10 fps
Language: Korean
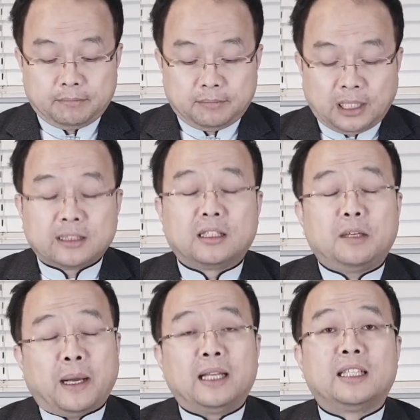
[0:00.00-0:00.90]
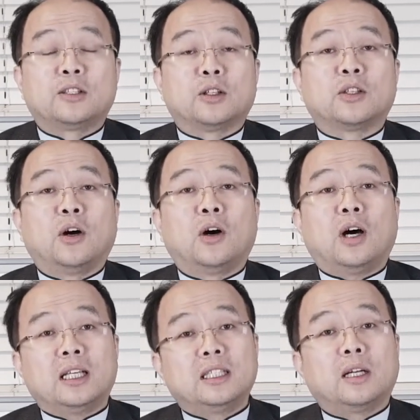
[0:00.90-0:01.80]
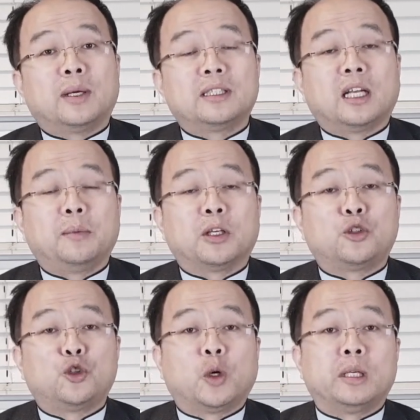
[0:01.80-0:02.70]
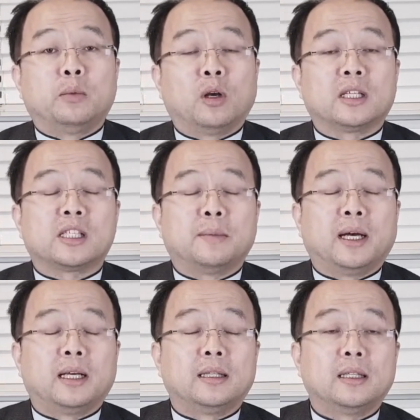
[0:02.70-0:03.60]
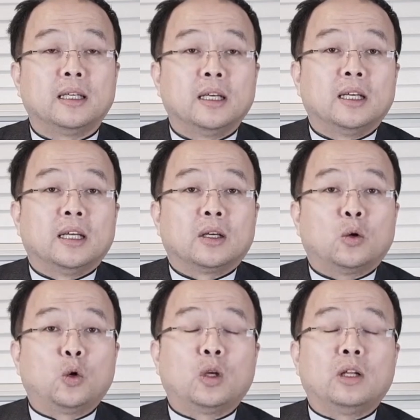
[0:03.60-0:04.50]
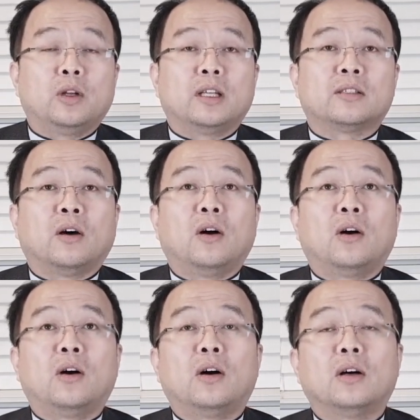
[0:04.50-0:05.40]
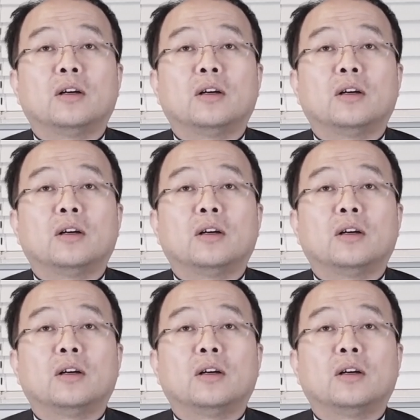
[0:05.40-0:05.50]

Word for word: 학생들이 많이 있어서 한 사람 한 사람의 귀중함을 몰랐지만 코로나 인해서